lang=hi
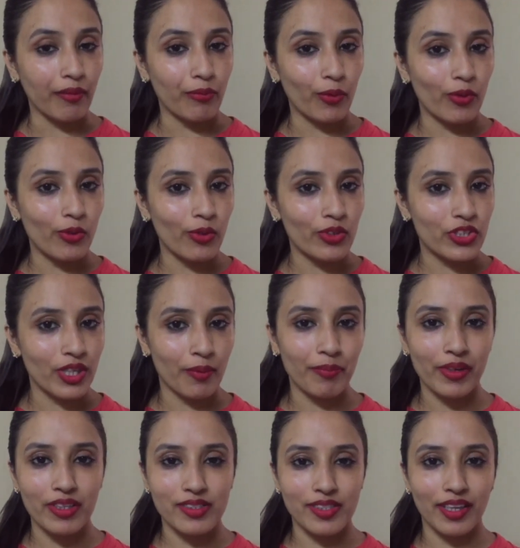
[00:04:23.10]
आईब्रो
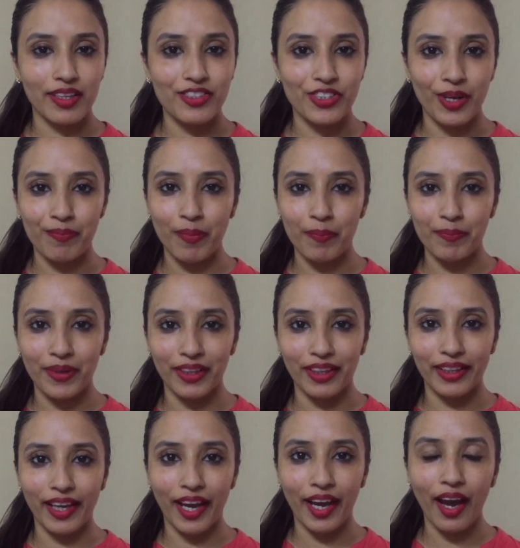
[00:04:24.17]
शेपर से शेप अप कर
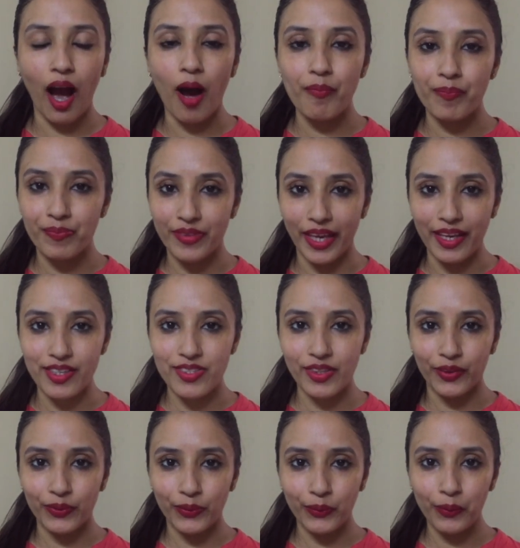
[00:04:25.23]
लिया है आप देख
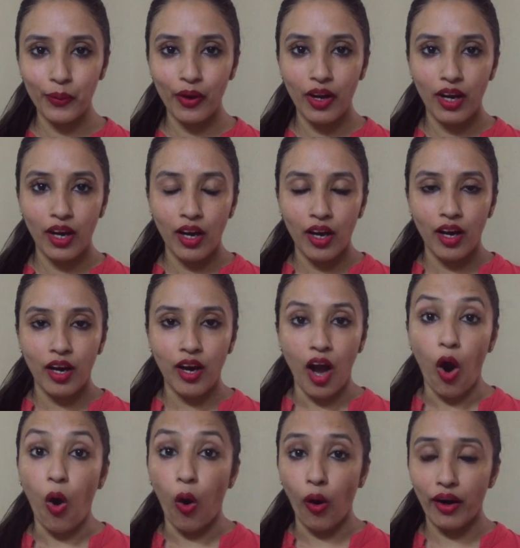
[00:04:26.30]
सकते हो
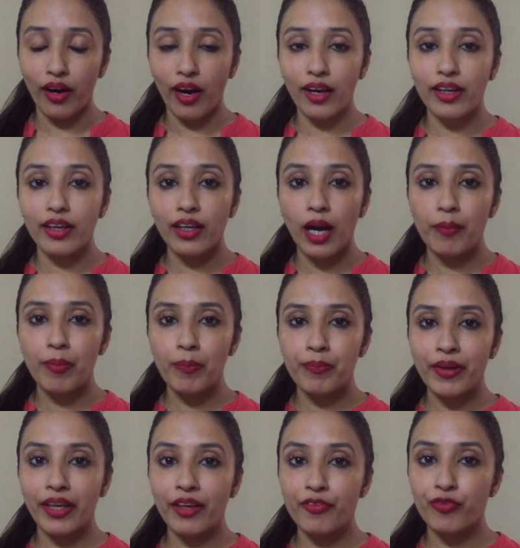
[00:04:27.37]
और अगर आप
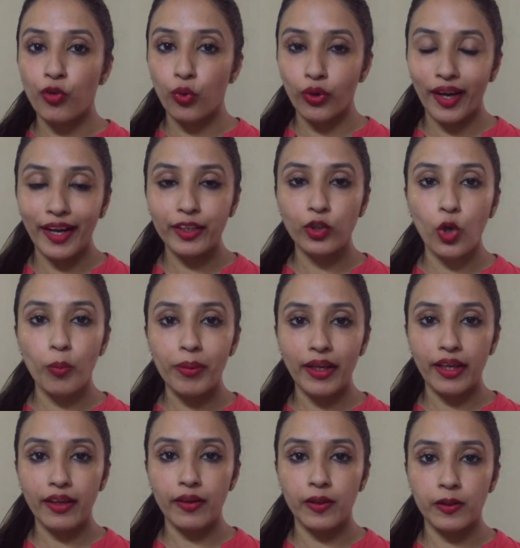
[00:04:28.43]
अपने फोरहेड को
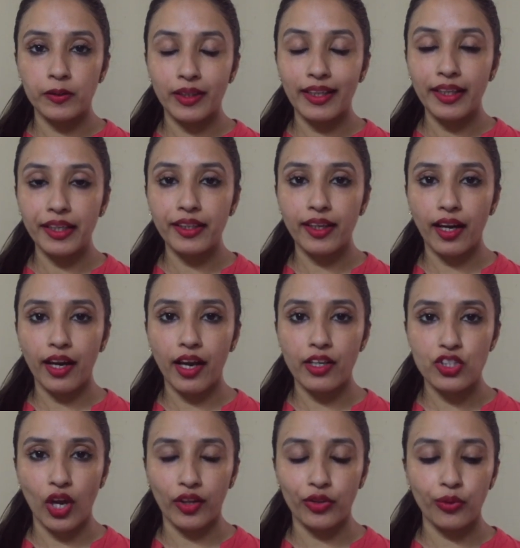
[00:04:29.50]
भी क्लीन uh,
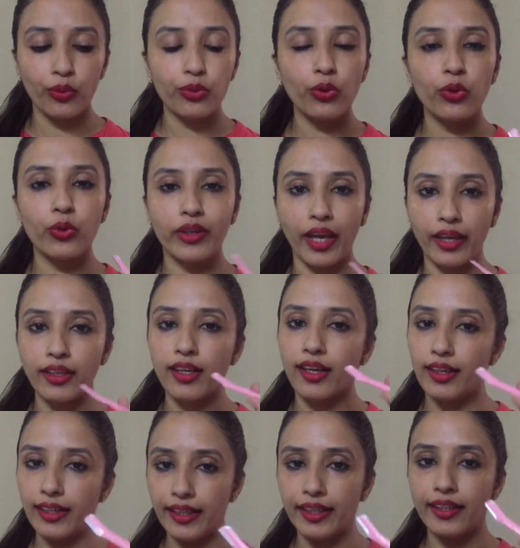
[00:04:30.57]
करना चाहते हो तो यू कैन
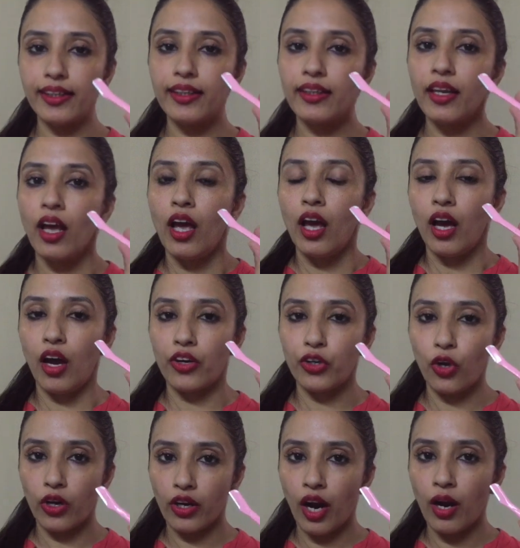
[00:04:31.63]
क्लीन
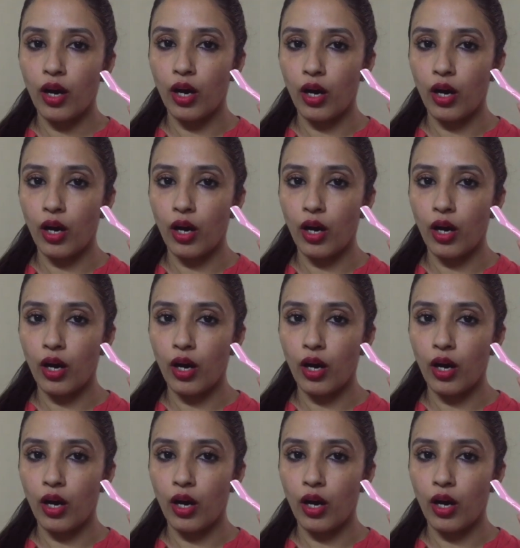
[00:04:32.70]
योर